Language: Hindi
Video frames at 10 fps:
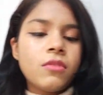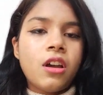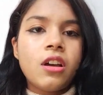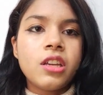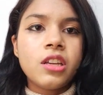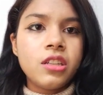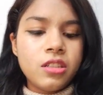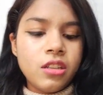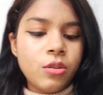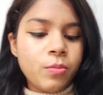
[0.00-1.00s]
हाँ ये
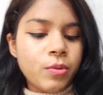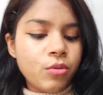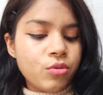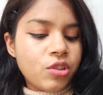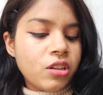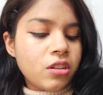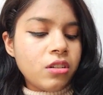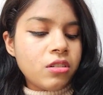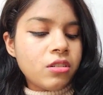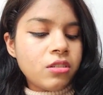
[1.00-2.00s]
इजीली ओपन हो जाएगा
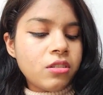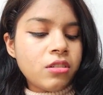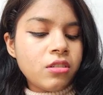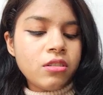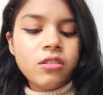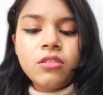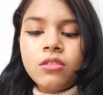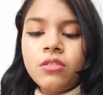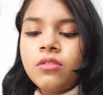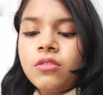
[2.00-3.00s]

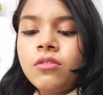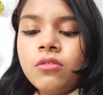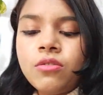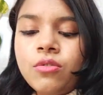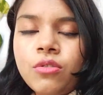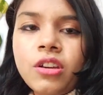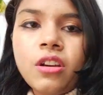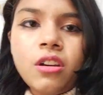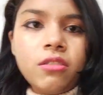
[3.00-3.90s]
ओके okay.